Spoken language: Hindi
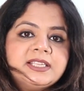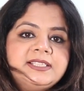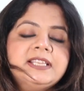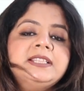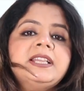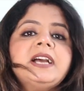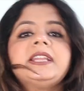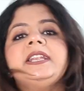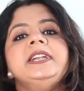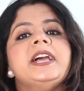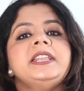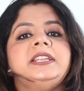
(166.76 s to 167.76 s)
जिंदा
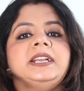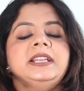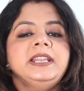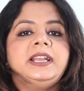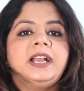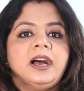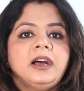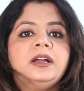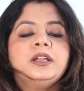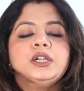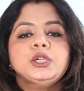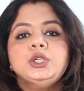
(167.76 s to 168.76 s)
कीड़ा निकलने का
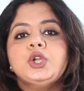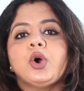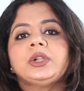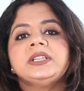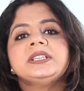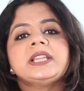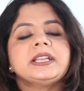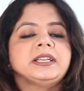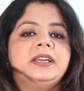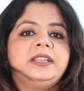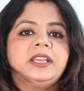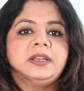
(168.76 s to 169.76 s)
डॉक्टर के
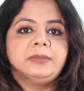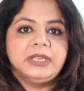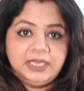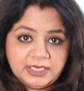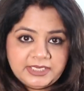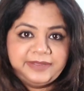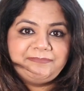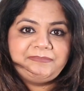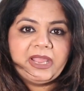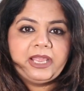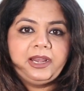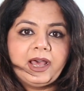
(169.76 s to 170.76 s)
करियर में ये
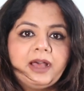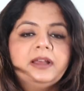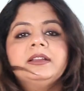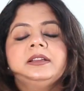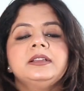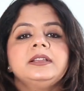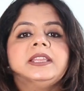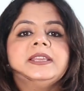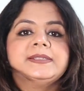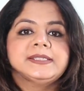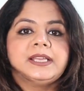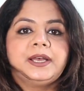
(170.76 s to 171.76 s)
पहला
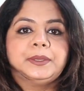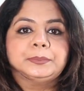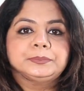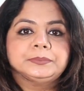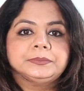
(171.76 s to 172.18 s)
केस था